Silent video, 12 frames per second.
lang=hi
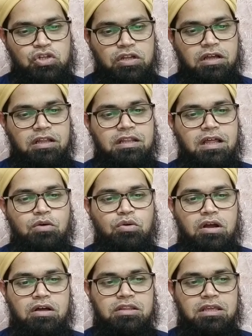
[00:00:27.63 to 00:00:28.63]

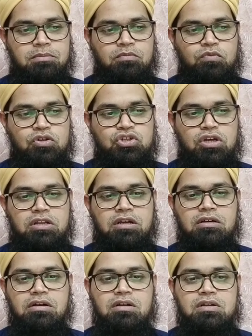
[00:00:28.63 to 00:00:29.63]
सदक़ल्लाज़ीम व
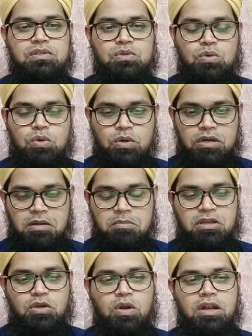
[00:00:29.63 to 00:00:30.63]
सदक़
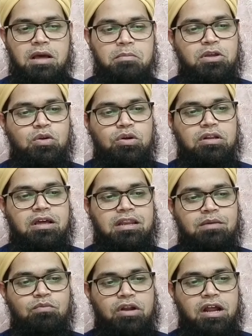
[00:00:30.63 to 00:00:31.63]

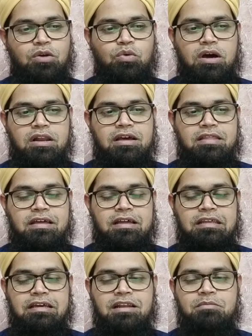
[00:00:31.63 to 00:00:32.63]
रसूलनबीमीनकरीम वनहन
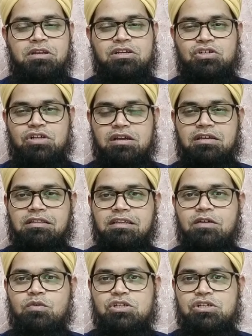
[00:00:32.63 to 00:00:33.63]
अलामिन
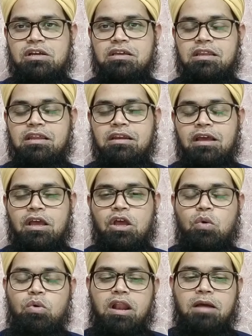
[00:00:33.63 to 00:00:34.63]
शाहिदीन वशाकिरीन
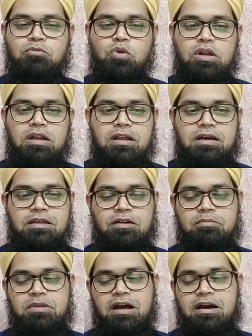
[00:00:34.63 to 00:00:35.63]
वलहमदिल्ला
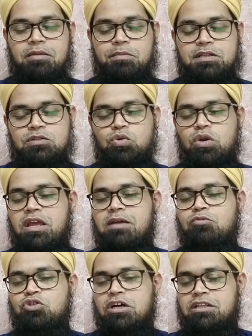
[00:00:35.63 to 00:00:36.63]
रबालमीन सुर
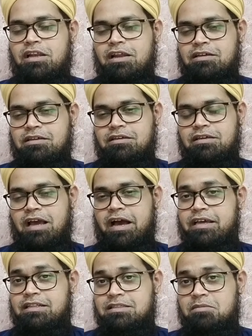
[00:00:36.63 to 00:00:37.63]
मुजादला की
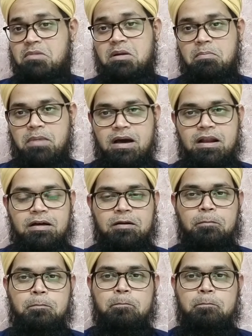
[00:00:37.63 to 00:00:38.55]
आयत नंबर बारह